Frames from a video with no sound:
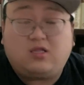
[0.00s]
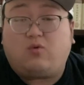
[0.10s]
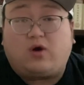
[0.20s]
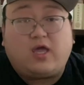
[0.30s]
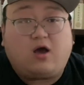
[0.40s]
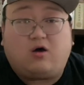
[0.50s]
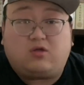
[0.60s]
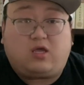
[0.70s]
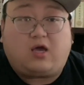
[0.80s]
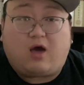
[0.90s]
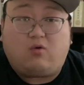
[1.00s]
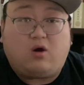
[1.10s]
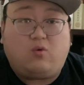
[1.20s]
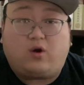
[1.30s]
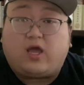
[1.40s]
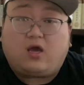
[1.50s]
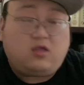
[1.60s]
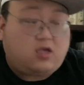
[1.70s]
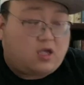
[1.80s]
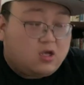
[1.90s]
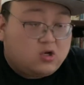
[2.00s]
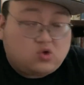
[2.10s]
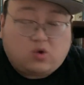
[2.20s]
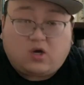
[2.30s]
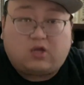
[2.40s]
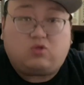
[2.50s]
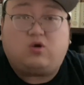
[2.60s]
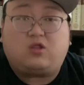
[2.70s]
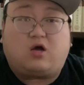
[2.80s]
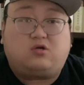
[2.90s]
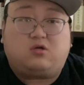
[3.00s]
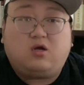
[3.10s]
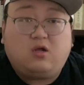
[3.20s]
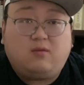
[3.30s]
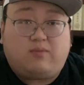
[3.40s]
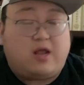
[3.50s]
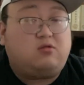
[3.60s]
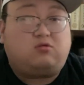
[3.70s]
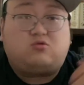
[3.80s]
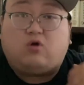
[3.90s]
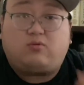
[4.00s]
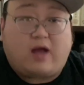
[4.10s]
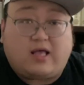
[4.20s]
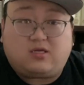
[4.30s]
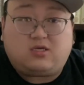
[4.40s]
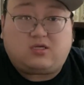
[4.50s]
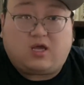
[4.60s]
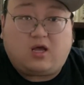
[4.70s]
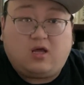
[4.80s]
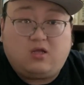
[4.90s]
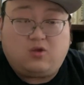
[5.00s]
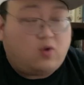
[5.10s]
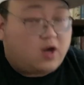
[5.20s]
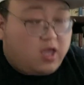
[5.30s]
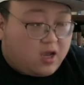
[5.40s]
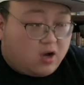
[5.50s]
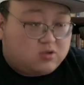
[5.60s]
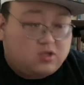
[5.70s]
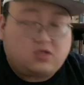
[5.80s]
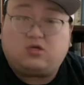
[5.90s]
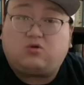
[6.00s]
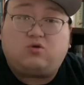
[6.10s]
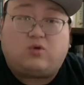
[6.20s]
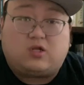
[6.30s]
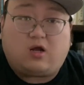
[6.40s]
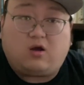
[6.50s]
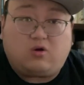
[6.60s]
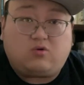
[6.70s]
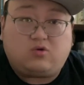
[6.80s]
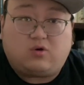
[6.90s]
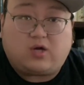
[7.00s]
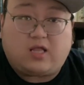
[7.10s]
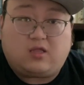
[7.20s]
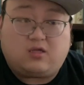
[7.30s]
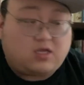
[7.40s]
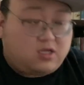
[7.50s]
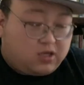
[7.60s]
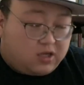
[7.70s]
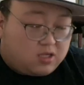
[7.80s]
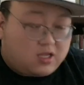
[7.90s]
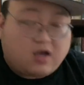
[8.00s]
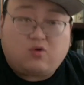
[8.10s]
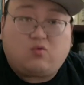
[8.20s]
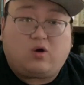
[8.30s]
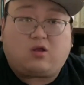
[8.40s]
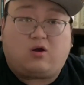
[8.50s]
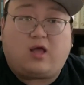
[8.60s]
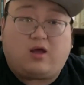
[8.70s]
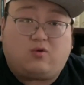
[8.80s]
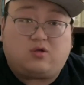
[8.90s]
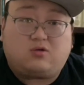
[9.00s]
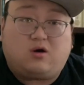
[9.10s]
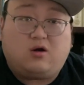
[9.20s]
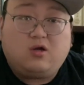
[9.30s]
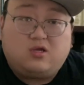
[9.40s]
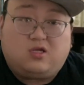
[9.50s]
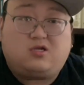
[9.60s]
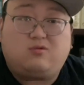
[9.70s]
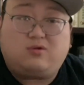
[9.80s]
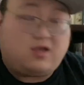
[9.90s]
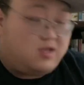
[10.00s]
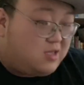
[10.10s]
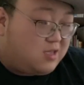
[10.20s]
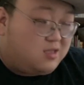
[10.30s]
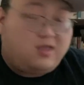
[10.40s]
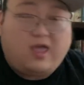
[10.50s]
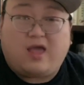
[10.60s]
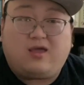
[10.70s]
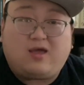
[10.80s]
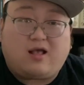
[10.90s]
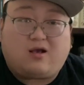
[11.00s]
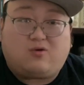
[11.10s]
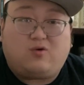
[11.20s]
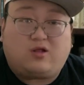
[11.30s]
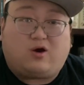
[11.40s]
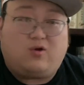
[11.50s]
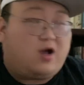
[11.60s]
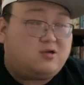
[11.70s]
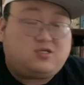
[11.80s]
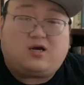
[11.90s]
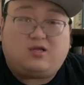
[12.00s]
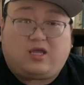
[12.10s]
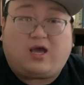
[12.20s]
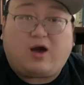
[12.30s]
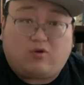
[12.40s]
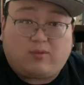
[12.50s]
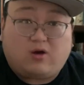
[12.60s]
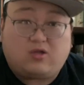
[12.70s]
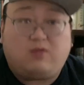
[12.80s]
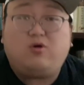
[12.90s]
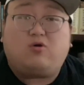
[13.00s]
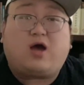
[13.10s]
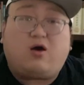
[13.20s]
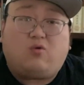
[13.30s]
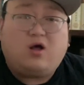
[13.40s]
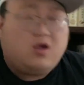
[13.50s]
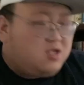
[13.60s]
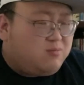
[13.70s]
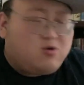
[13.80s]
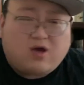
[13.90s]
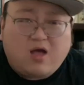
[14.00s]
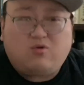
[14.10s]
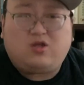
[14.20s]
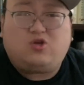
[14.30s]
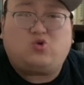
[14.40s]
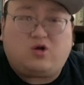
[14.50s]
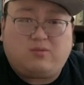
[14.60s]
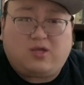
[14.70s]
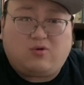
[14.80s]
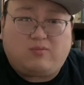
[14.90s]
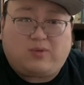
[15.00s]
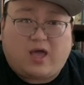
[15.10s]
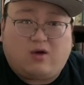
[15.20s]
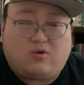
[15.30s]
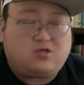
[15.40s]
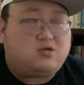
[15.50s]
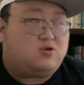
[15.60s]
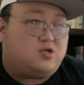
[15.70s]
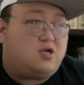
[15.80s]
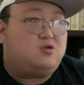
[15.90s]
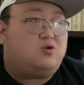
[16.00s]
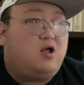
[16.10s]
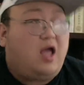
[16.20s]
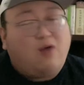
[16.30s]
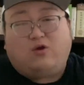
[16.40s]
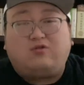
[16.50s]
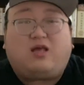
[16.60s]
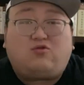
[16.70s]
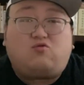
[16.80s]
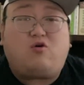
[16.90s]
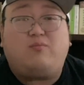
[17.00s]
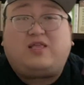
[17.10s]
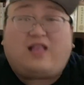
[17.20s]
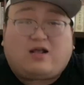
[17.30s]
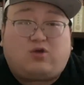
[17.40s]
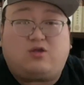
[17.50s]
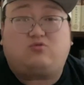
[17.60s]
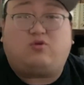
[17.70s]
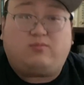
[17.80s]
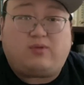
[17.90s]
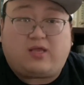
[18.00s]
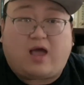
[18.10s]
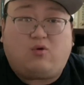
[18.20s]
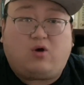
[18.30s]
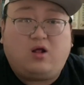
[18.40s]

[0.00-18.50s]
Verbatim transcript: 但我可以告诉你干过，我可以跟你说很多当时别人说不出来的细节。那我可以告诉你，这都是我上高中时候干的。那你在跟我讨论爱国的时候，你是不是也也也应该跟我讨论啊？这个你干过没有？你没有干过，你没有干过，你说什么？你跟我比爱国？甚至有些人说，哎，我就在中国，我比你纳税，就说明比你爱国？